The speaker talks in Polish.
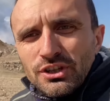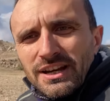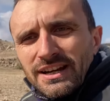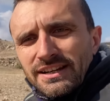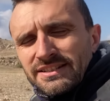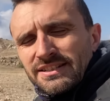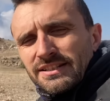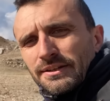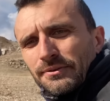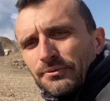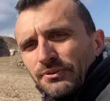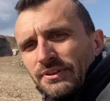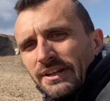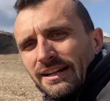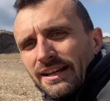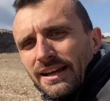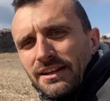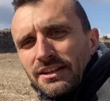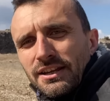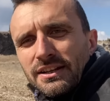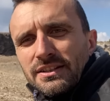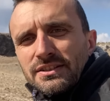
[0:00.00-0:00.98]
jazdy w
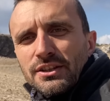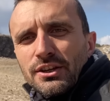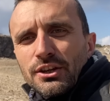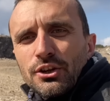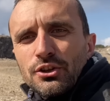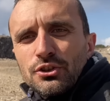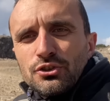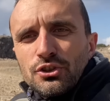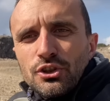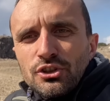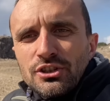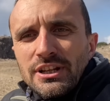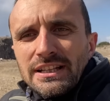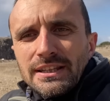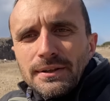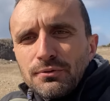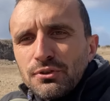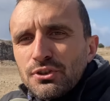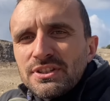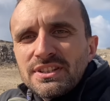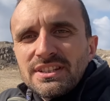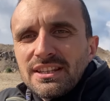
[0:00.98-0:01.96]
terenie, chce jeździć na te
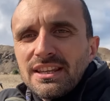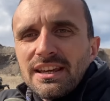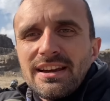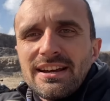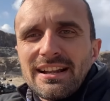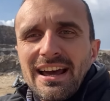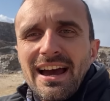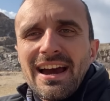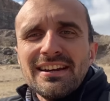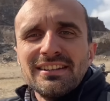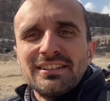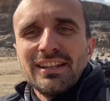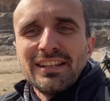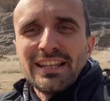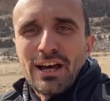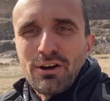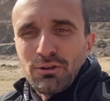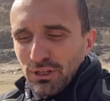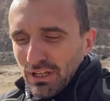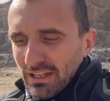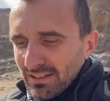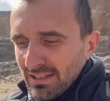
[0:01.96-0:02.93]
wszystkie rajdy na
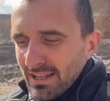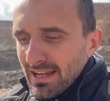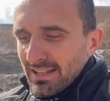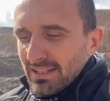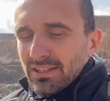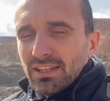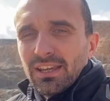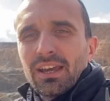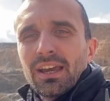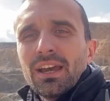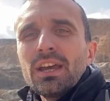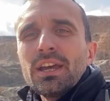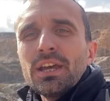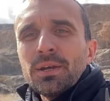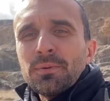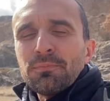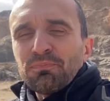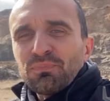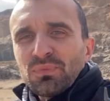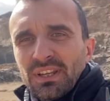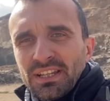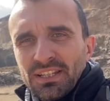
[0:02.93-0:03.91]
orientację,
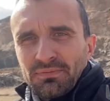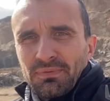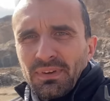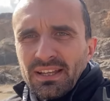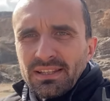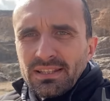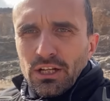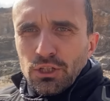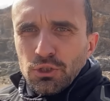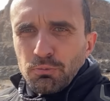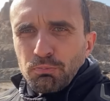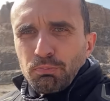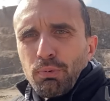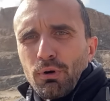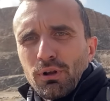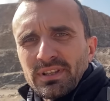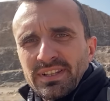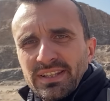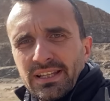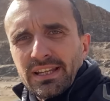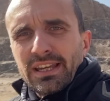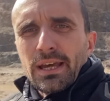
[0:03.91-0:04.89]
zwiedzać
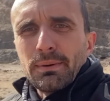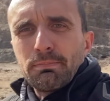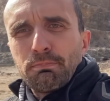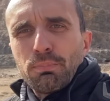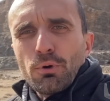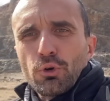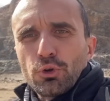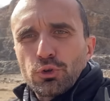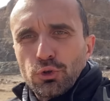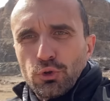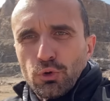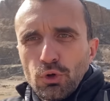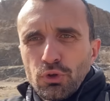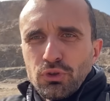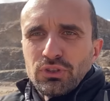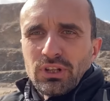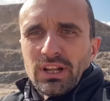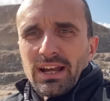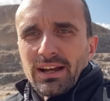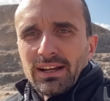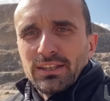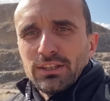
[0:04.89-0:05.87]
Polskę po
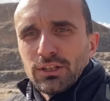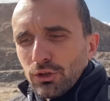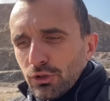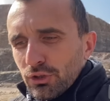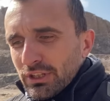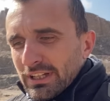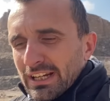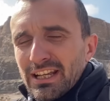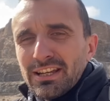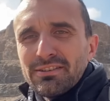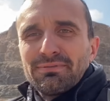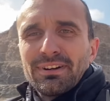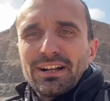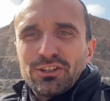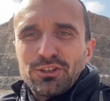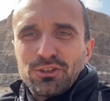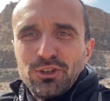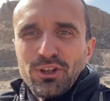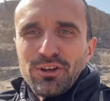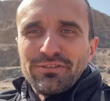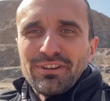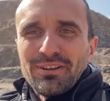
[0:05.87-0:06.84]
szutrach i
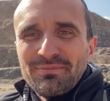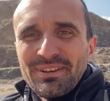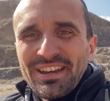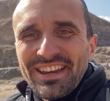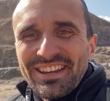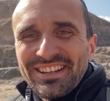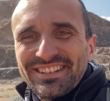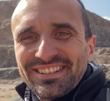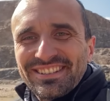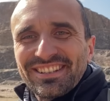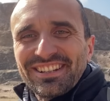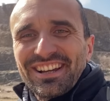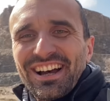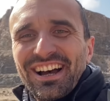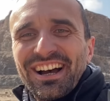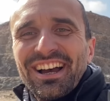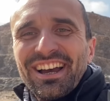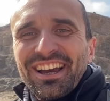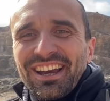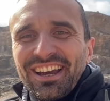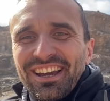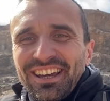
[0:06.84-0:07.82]
odkrywać nowe miejsca
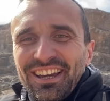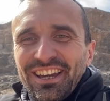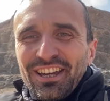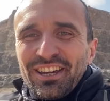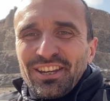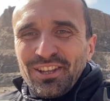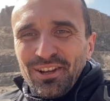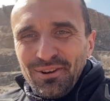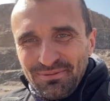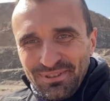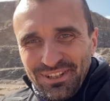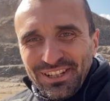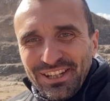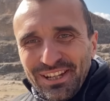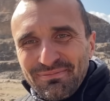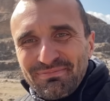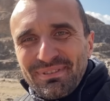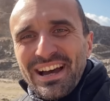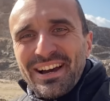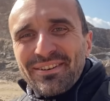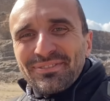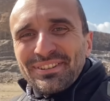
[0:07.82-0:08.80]
i dobrze się
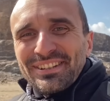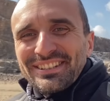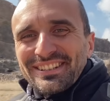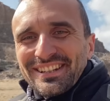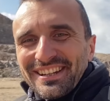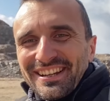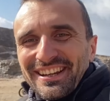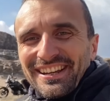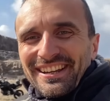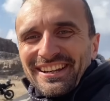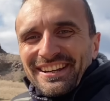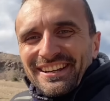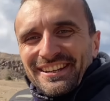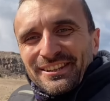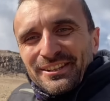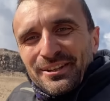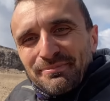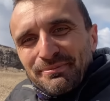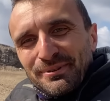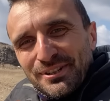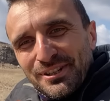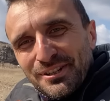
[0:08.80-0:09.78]
bawić,
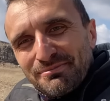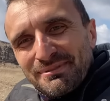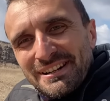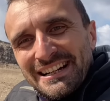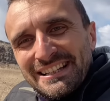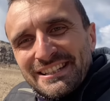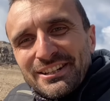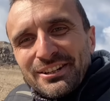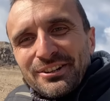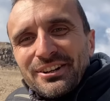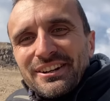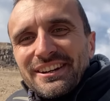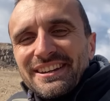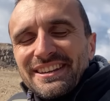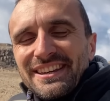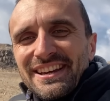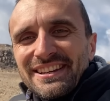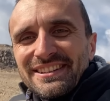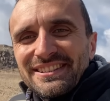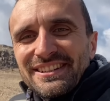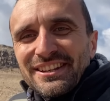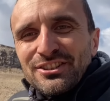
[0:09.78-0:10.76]
to proszę bardzo,
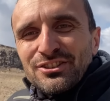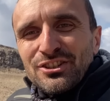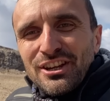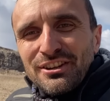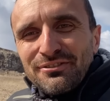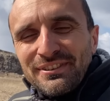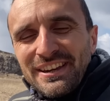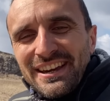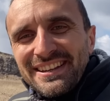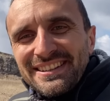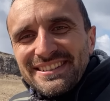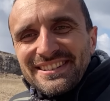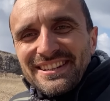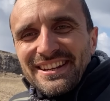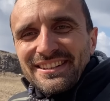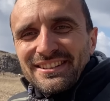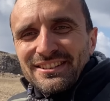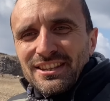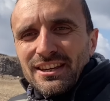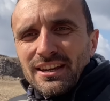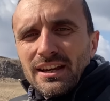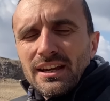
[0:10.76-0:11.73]
jest
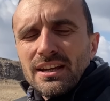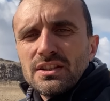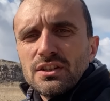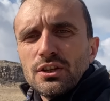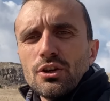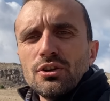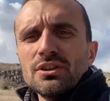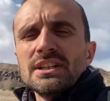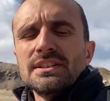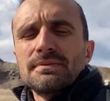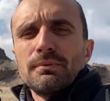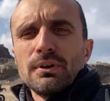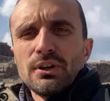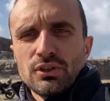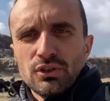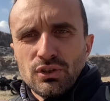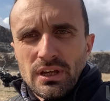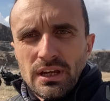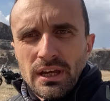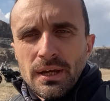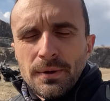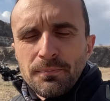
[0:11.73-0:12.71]
900 GS i on jest
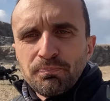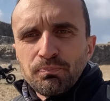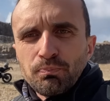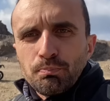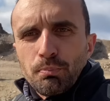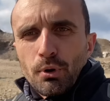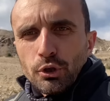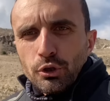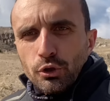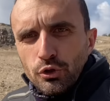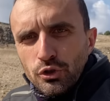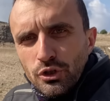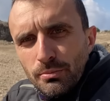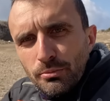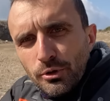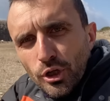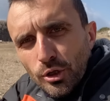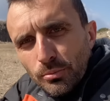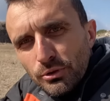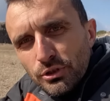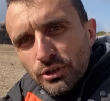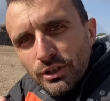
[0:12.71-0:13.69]
właśnie po to, żeby
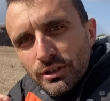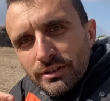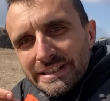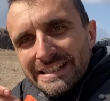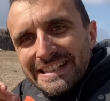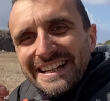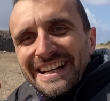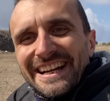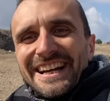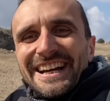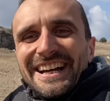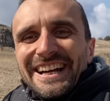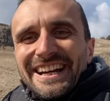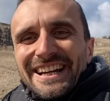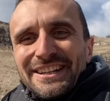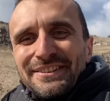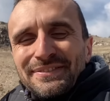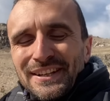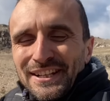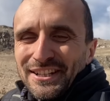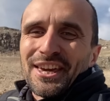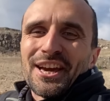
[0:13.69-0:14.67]
robić
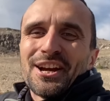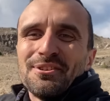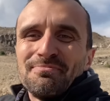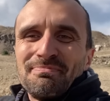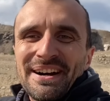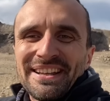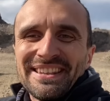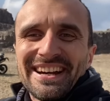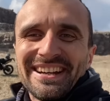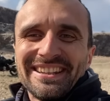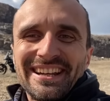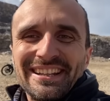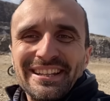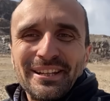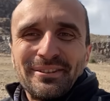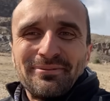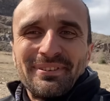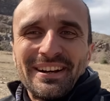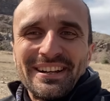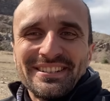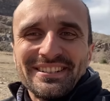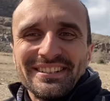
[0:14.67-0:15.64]
wielkiego banana na
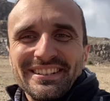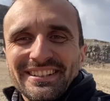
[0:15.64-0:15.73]
twarzy.